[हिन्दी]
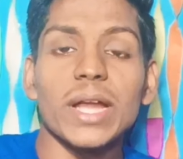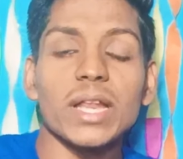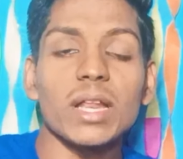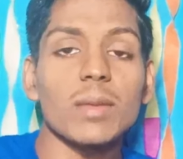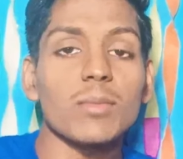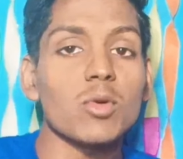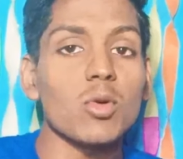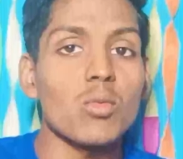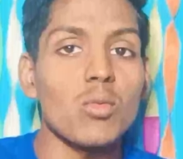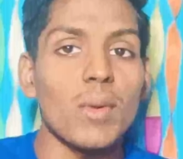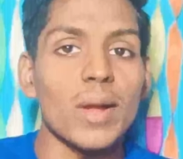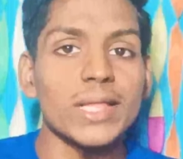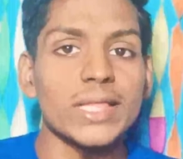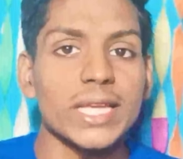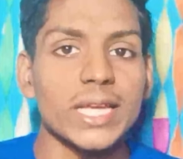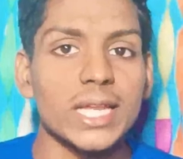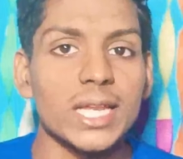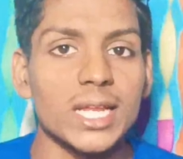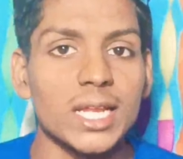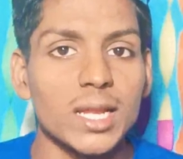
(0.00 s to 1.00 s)
बेटर आपको मोबाइल
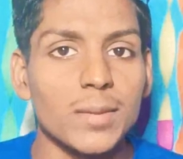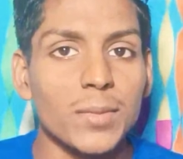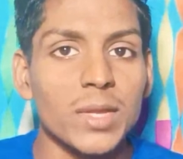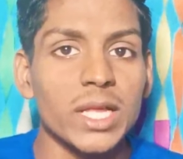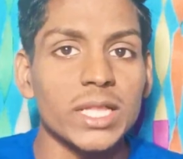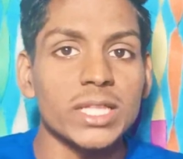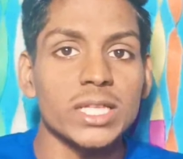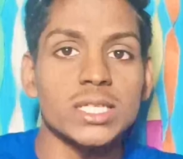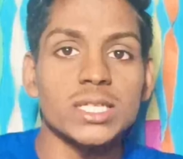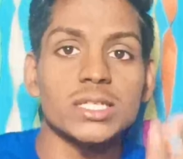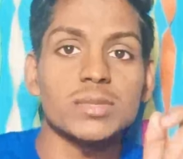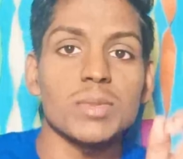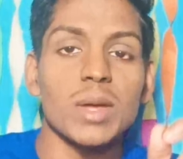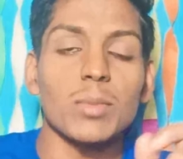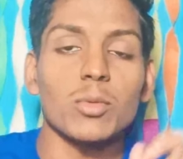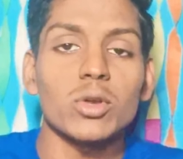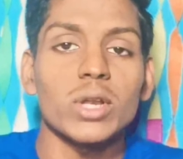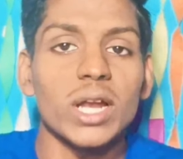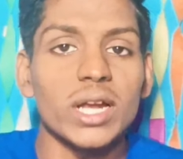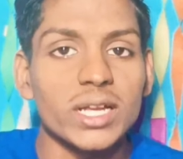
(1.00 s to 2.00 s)
देखने के लिए मिल जाते हैं जिसमें
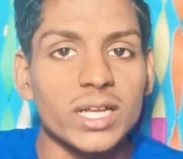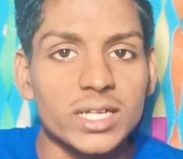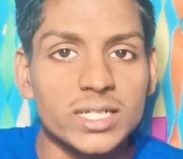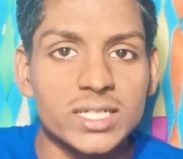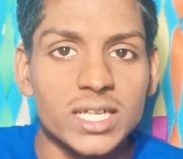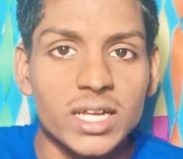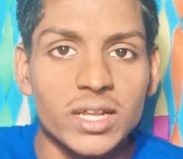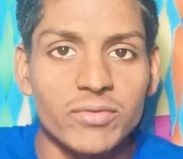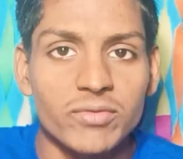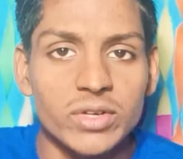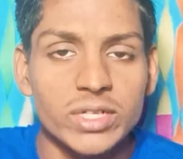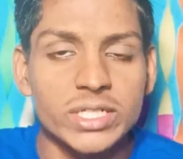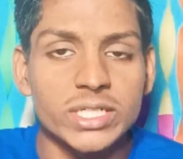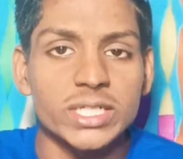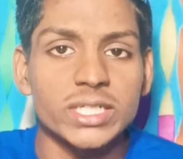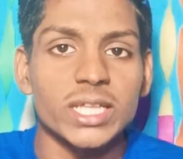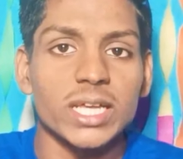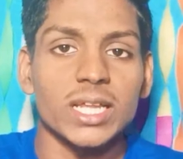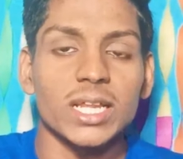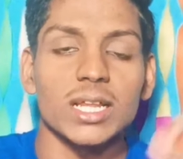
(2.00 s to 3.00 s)
आपको नाइनटी का रिफ्रेश
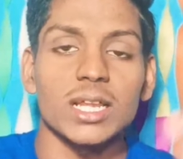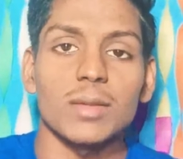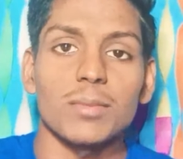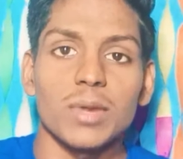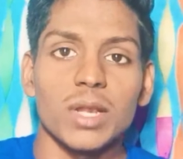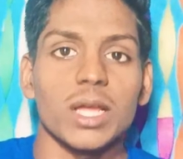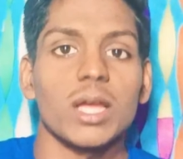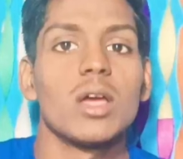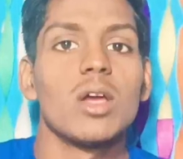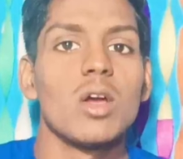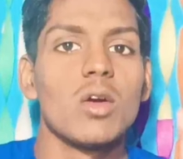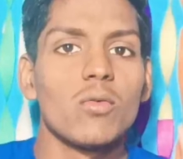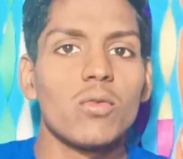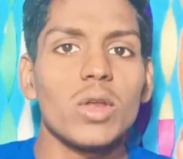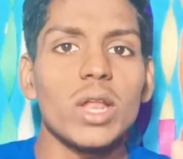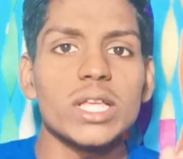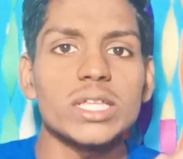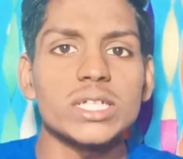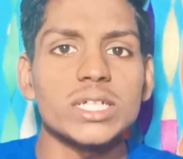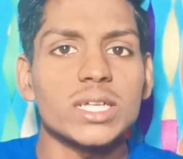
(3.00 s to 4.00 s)
रेट देखने के लिए मिले
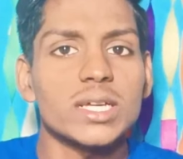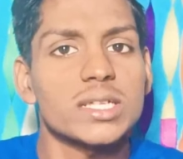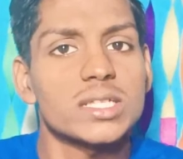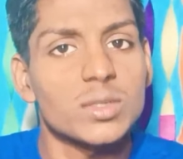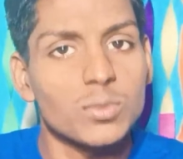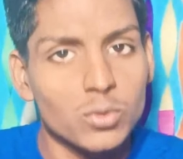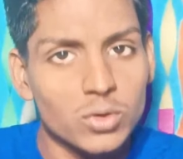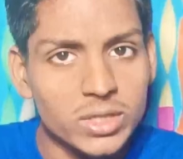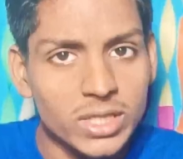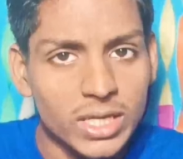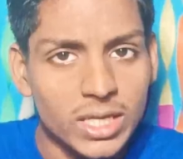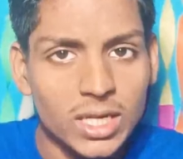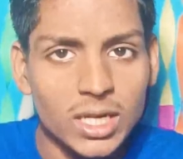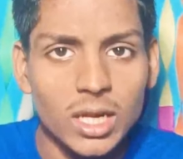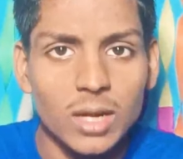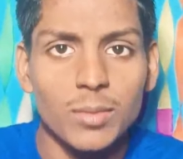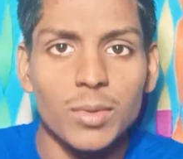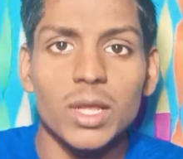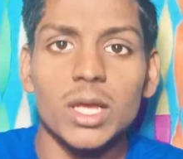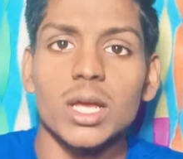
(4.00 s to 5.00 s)
फुल एच का सपोर्ट देखने के
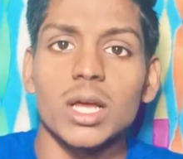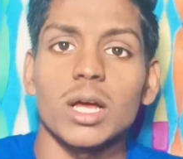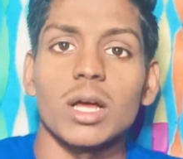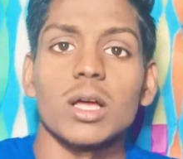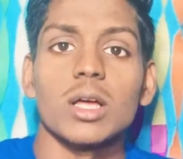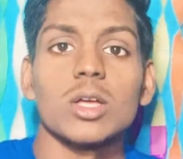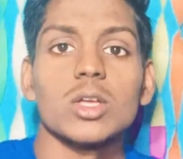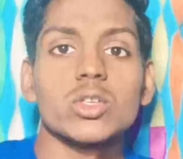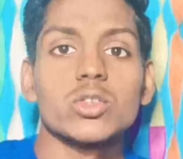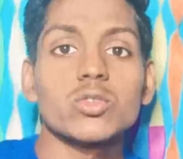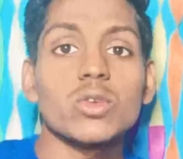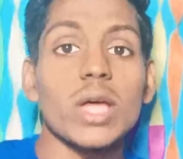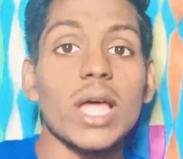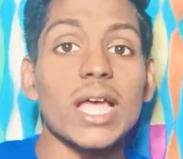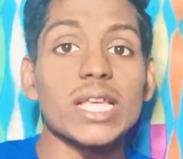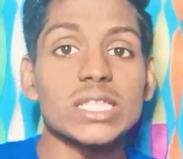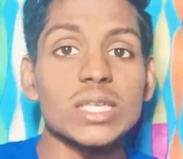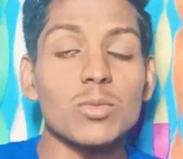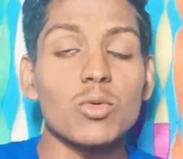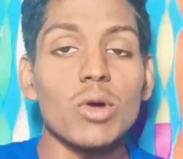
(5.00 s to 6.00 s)
लिए मिलेगा सो
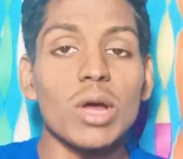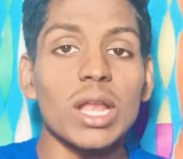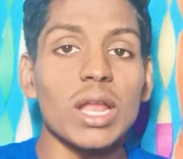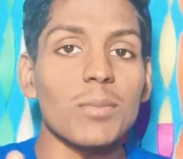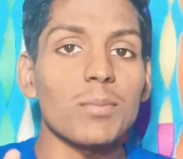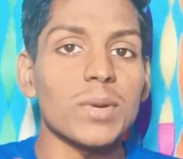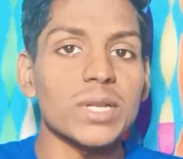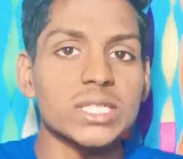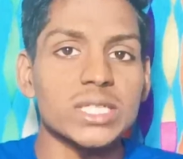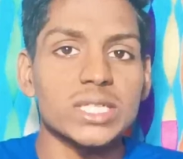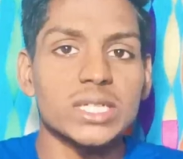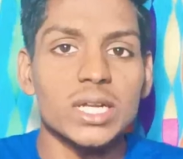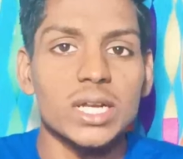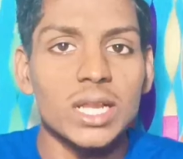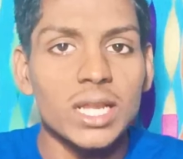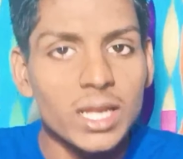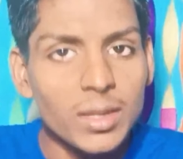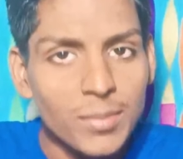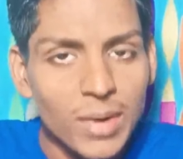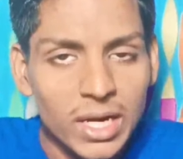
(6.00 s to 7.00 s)
ऐसा मोबाइल आप परचेस कर
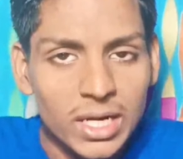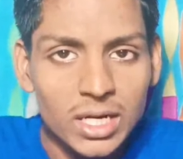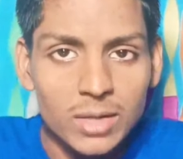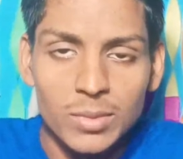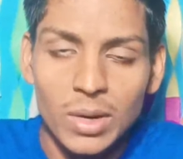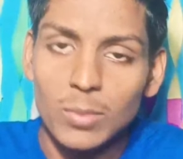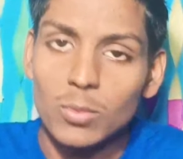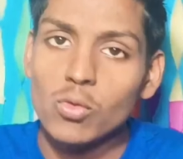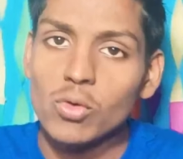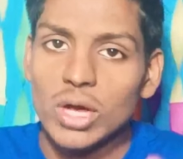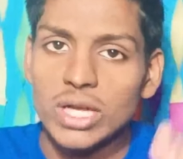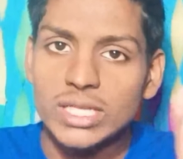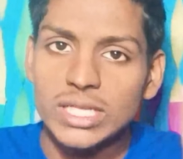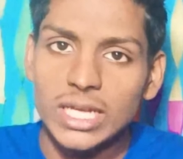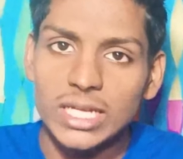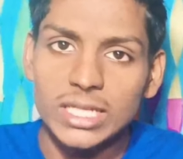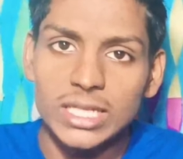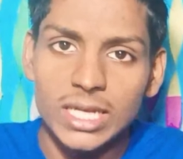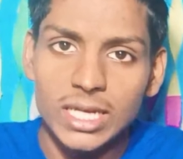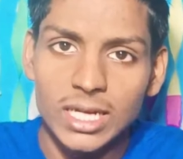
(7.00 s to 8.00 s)
लेना मार्केट में आपको कई
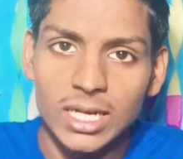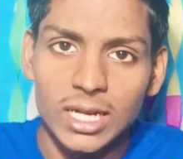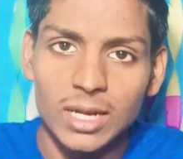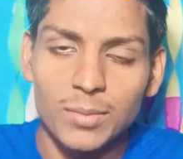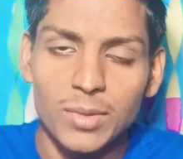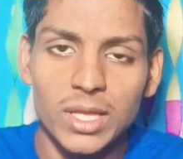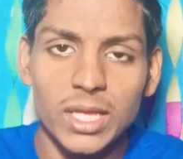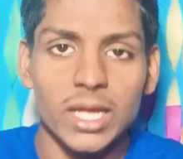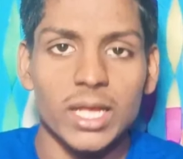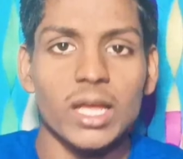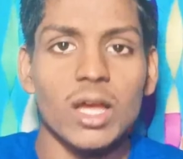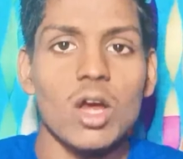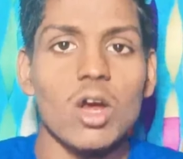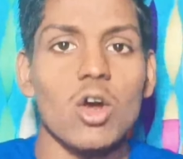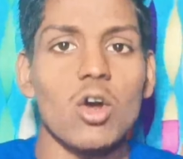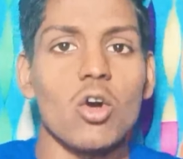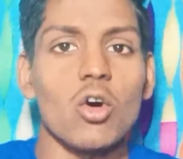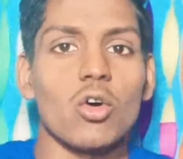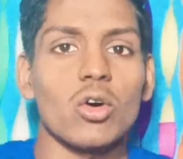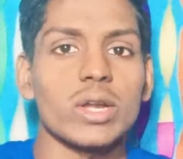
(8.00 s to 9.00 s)
सारे देखने के लिए मिल जाएंगे
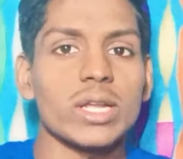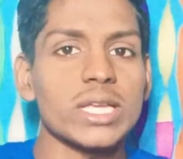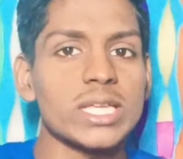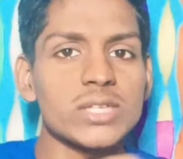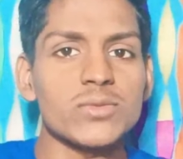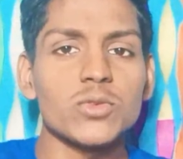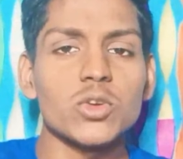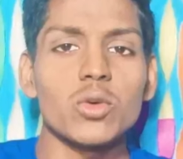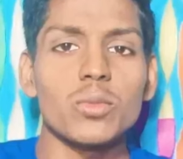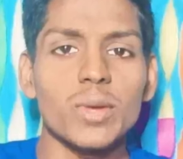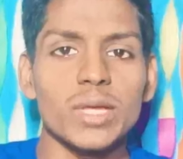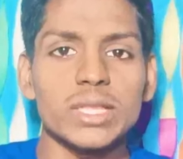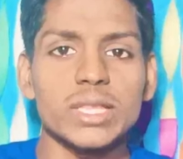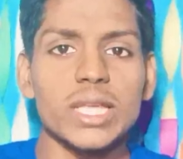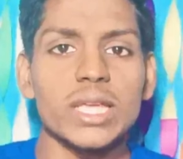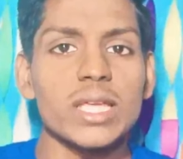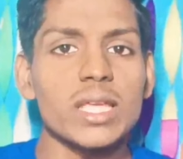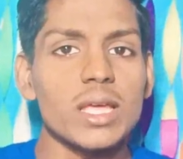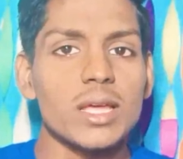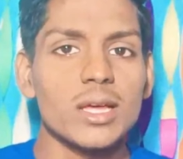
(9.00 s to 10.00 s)
और इस वीडियो में इतने
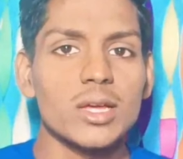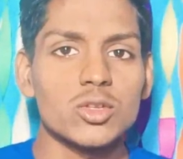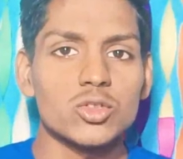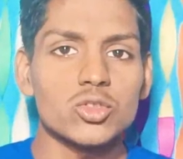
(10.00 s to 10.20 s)
ही